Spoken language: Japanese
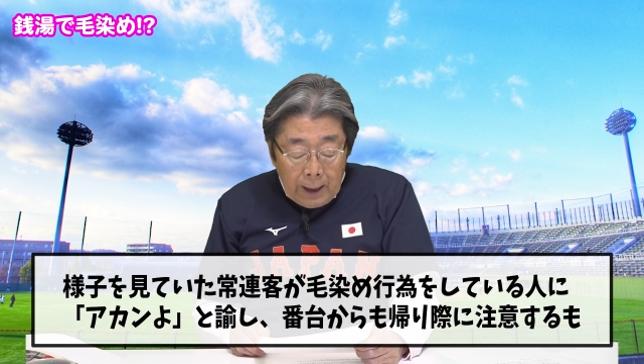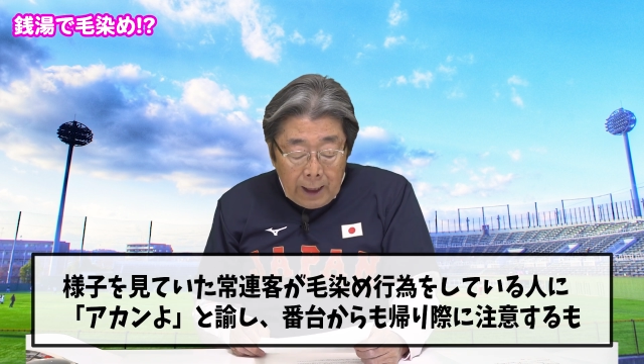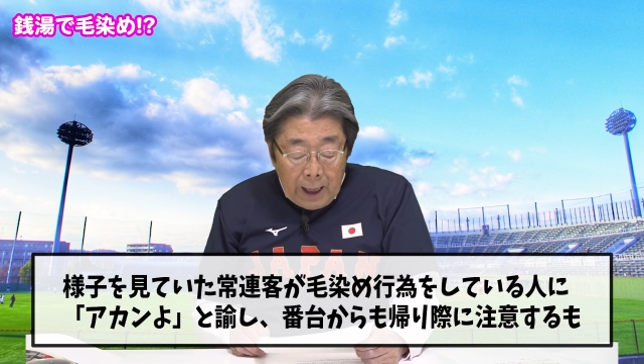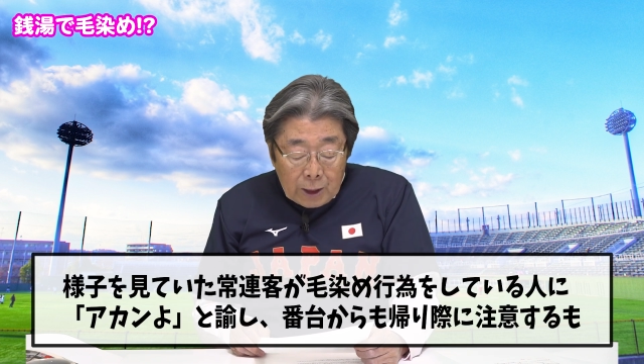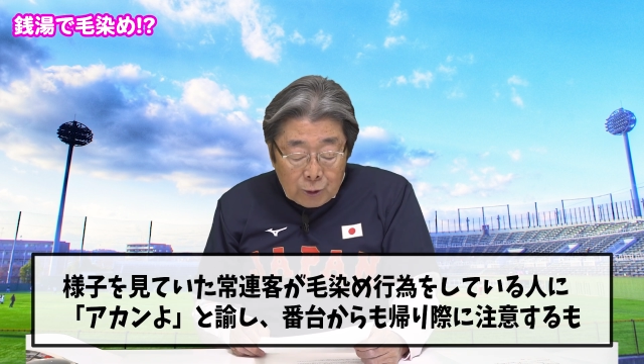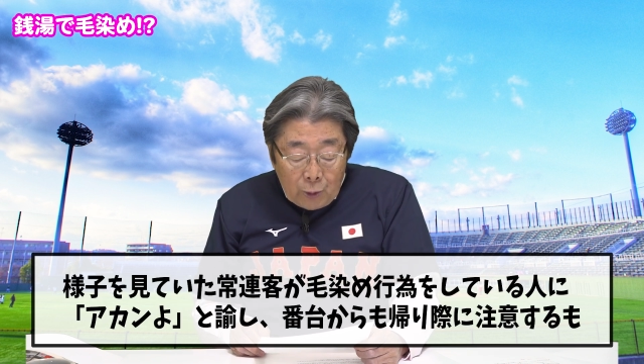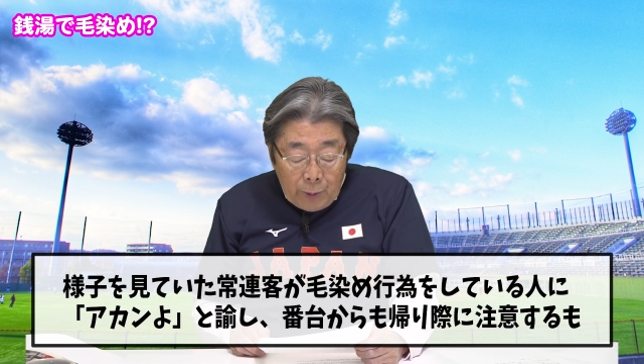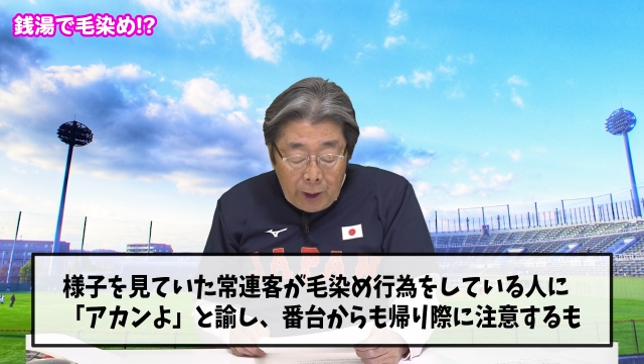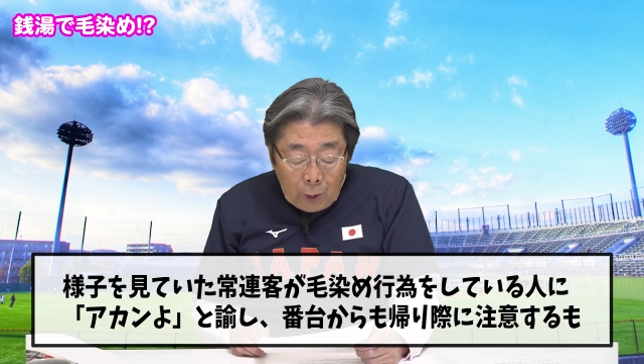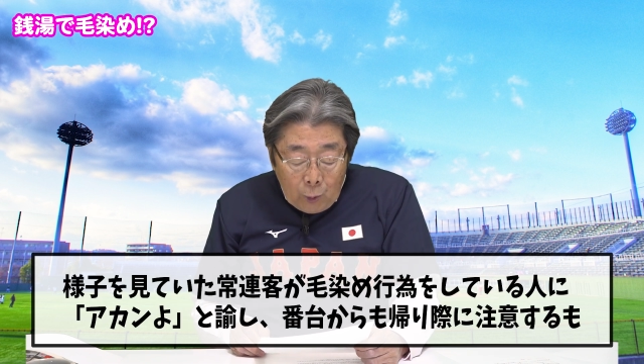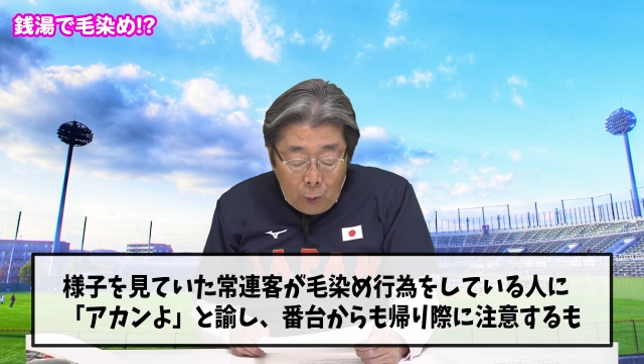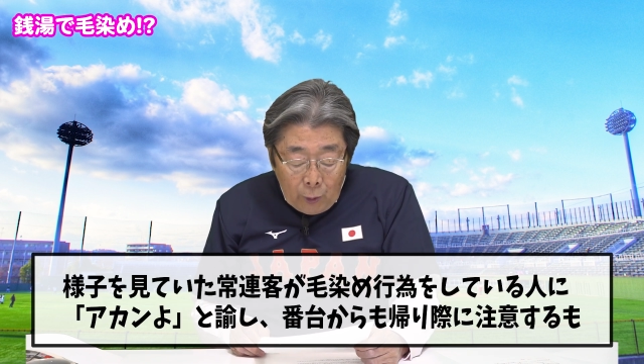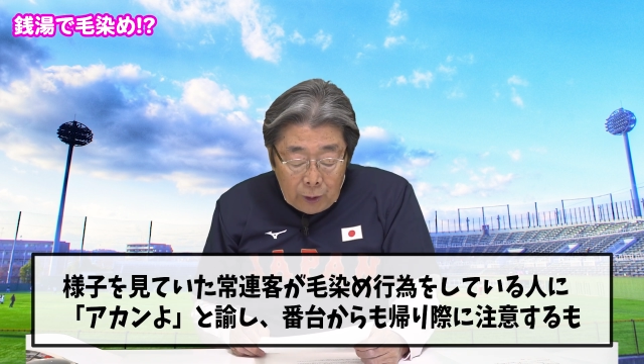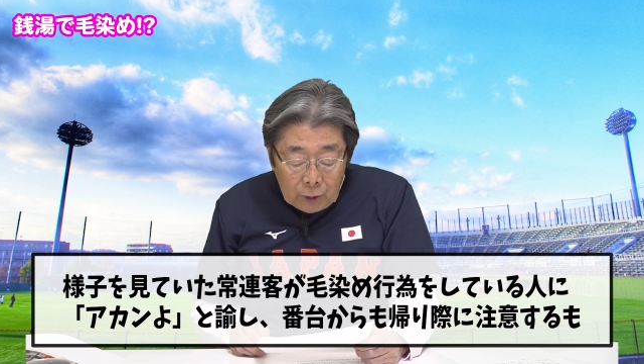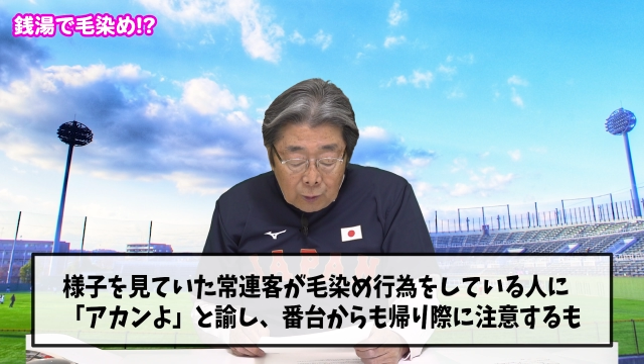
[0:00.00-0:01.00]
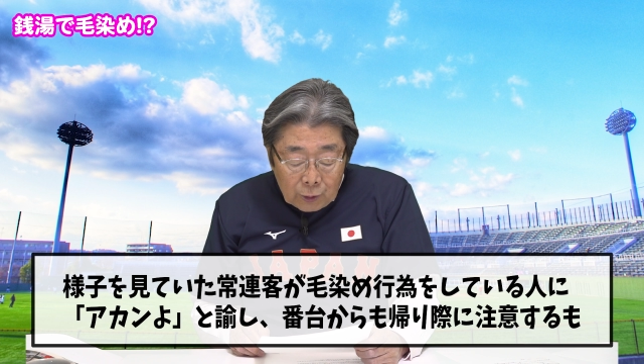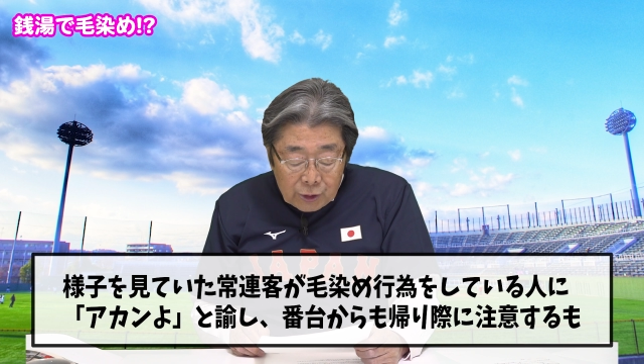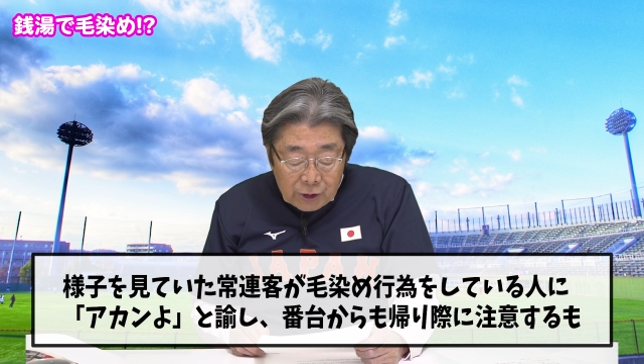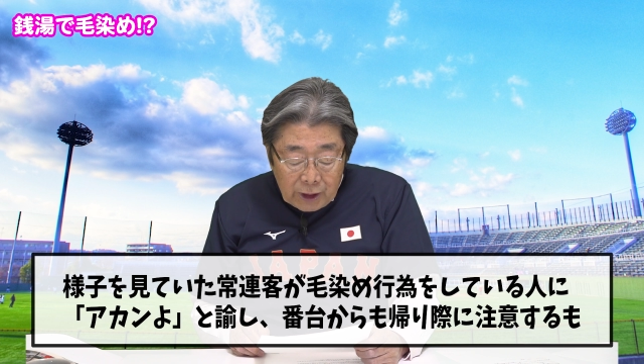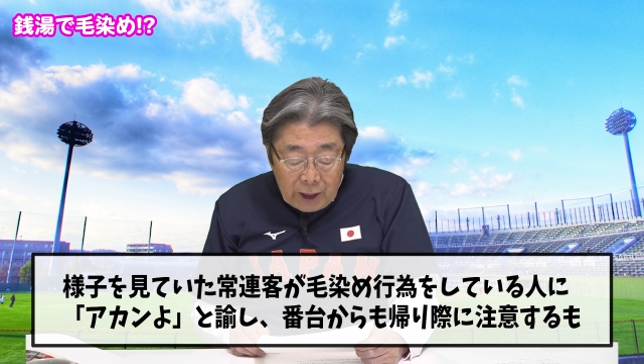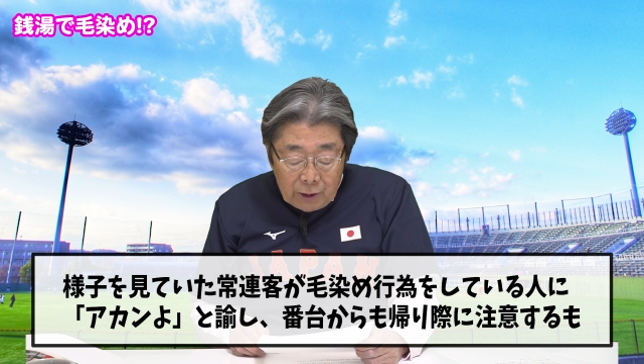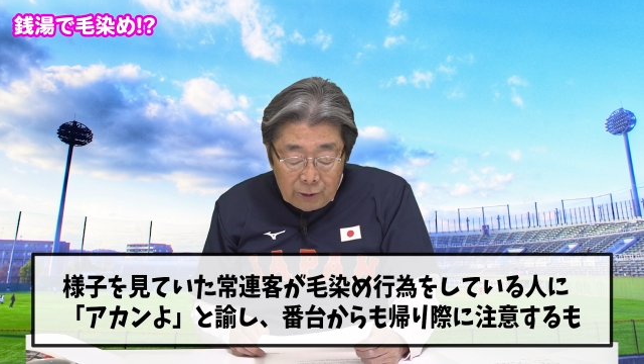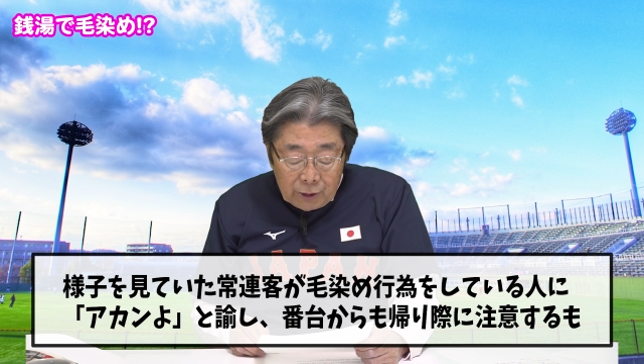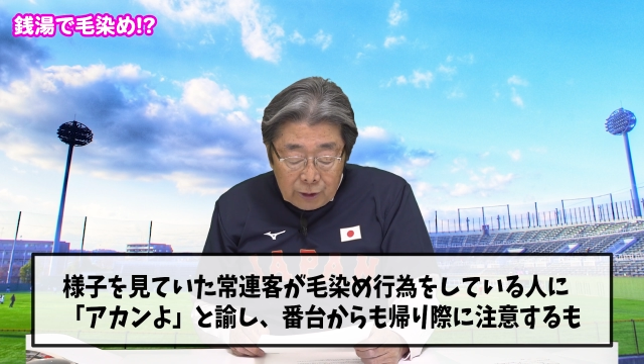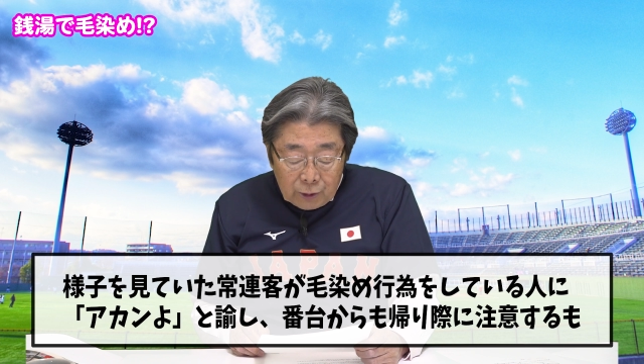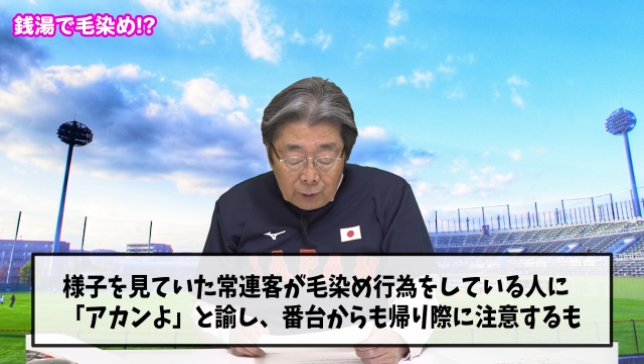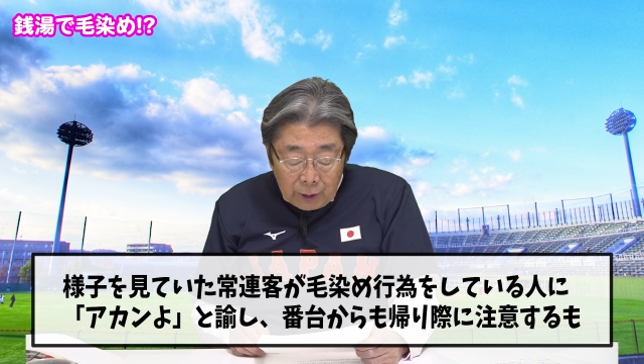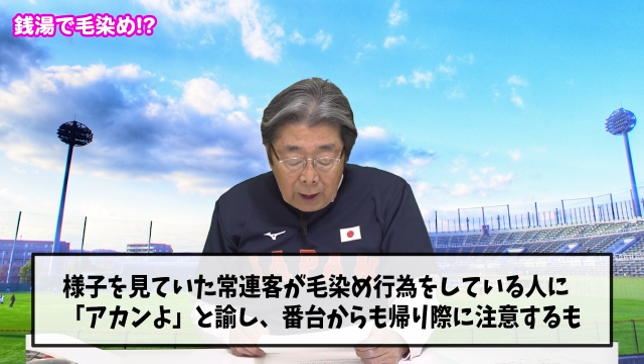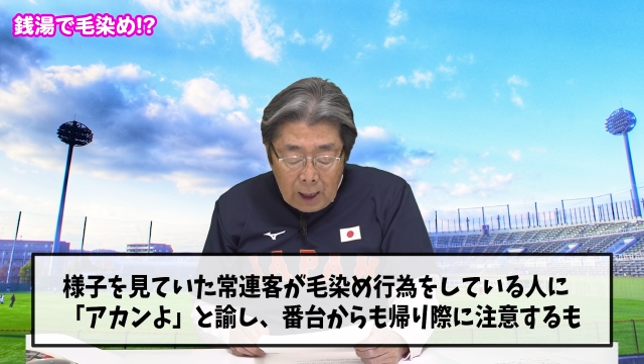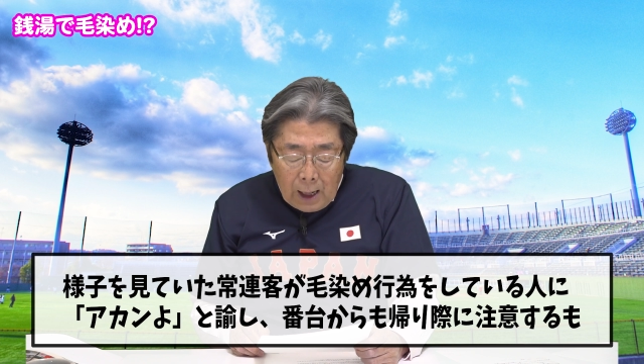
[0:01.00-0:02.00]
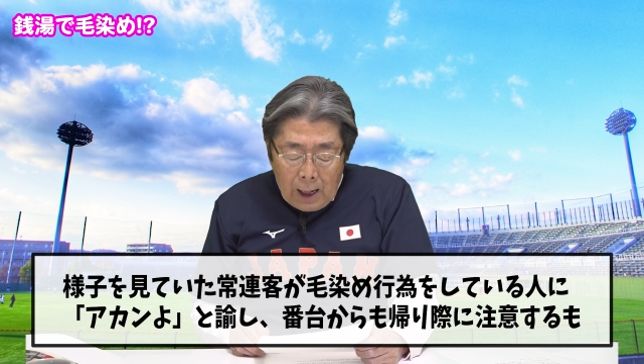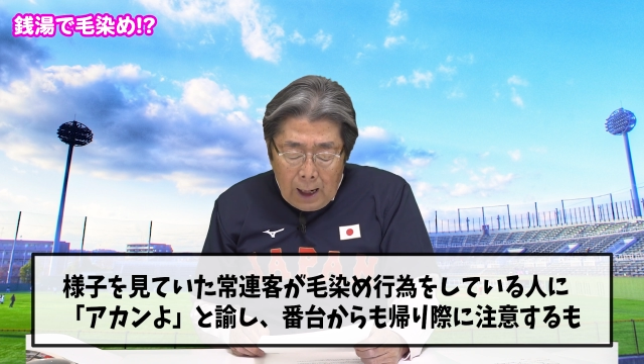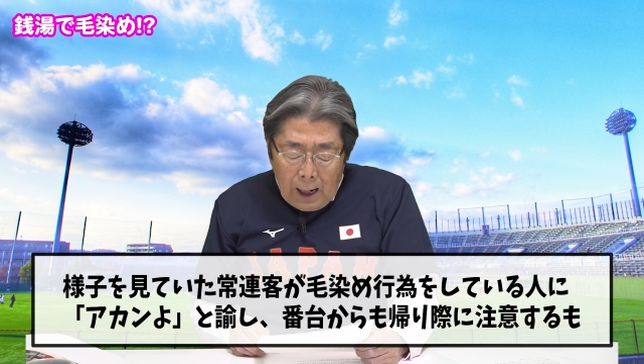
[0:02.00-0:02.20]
毛染め行為をしている人に、